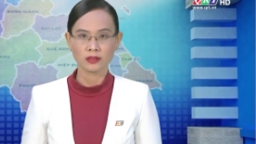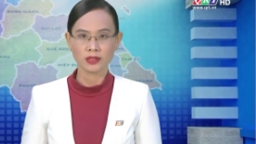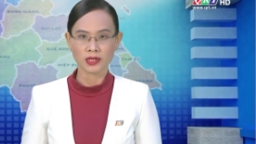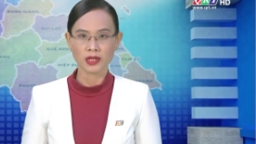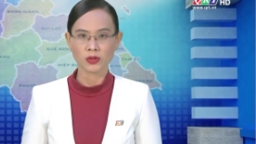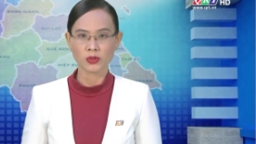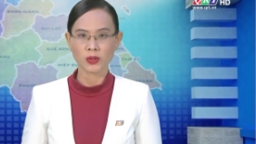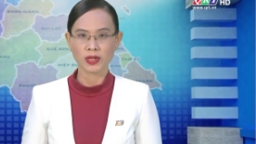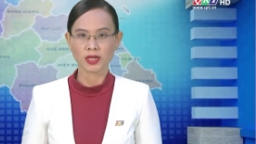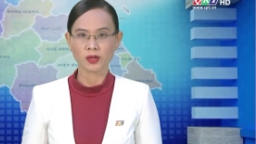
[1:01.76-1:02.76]
dẫn đầu
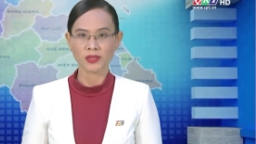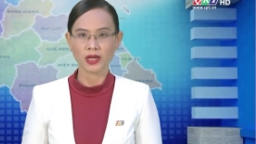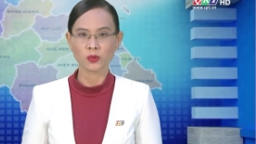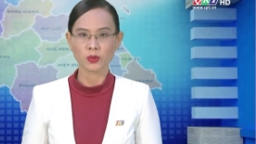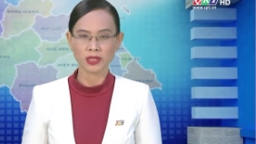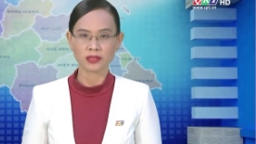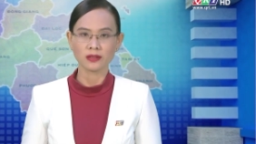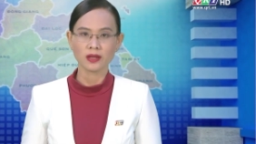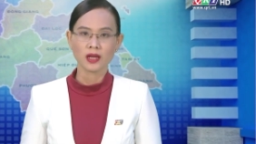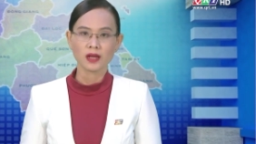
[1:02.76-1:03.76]
đoàn công tác của tỉnh
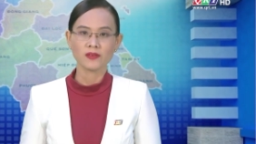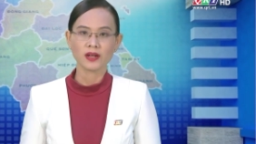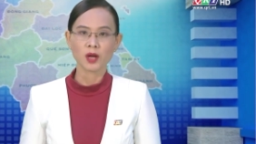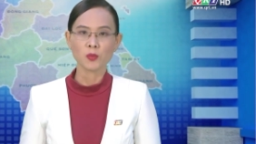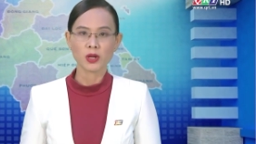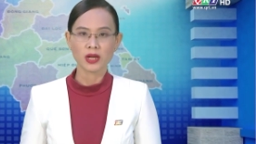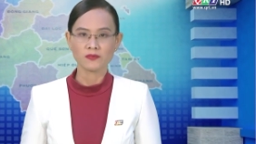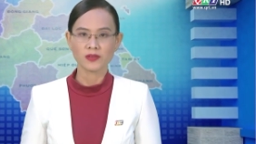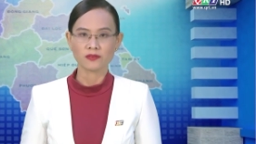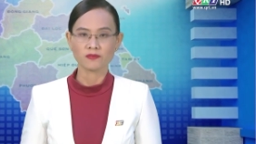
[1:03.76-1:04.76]
vừa có buổi làm
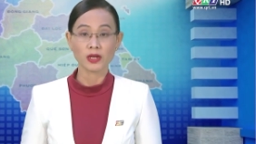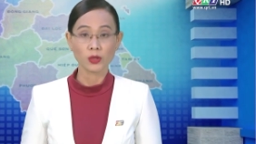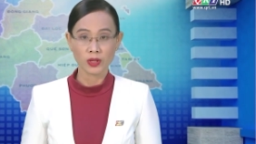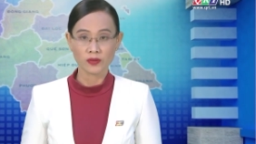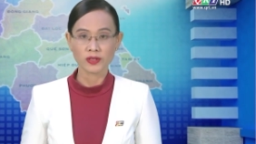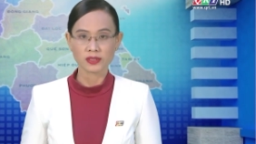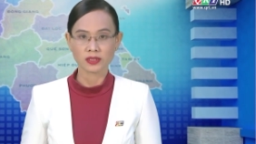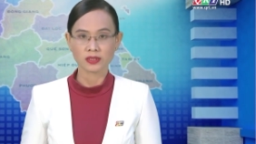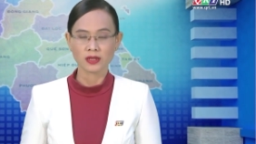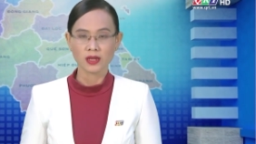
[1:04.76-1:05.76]
việc với huyện Phước
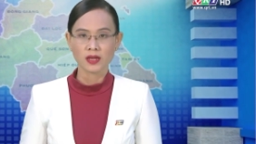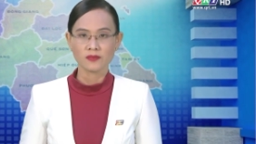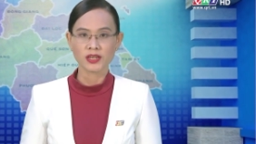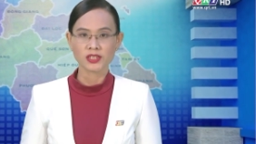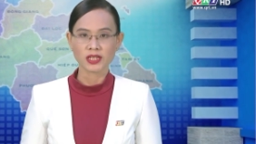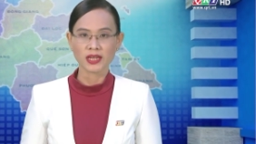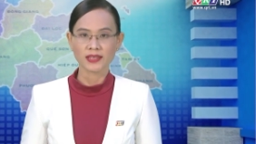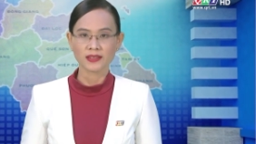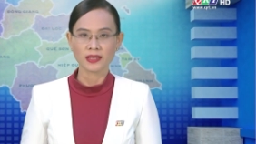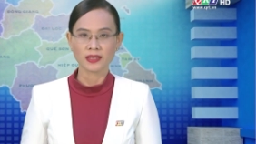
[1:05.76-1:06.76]
Sơn về triển khai
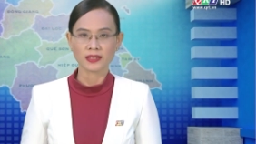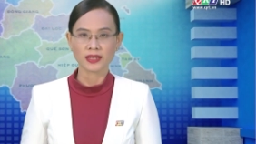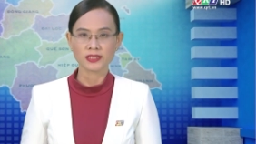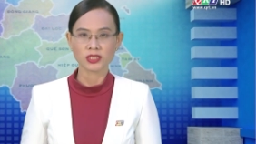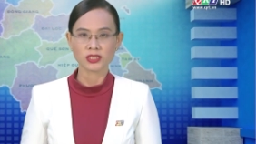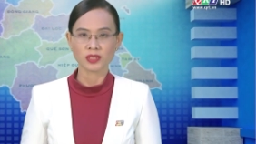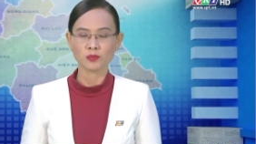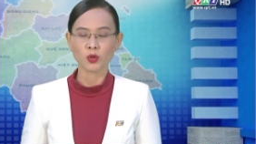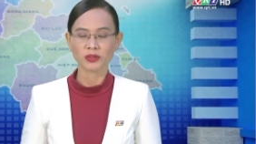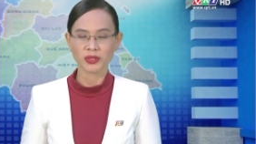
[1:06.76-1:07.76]
thực hiện các chương trình
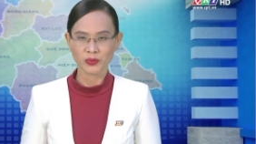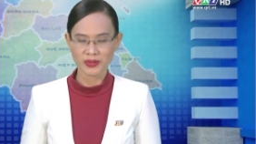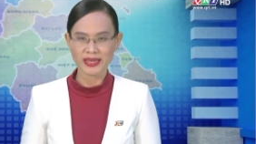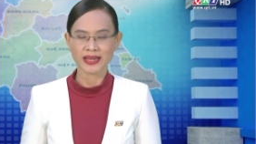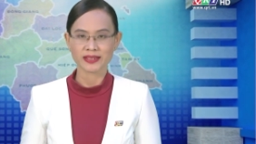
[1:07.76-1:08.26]
mục tiêu quốc gia.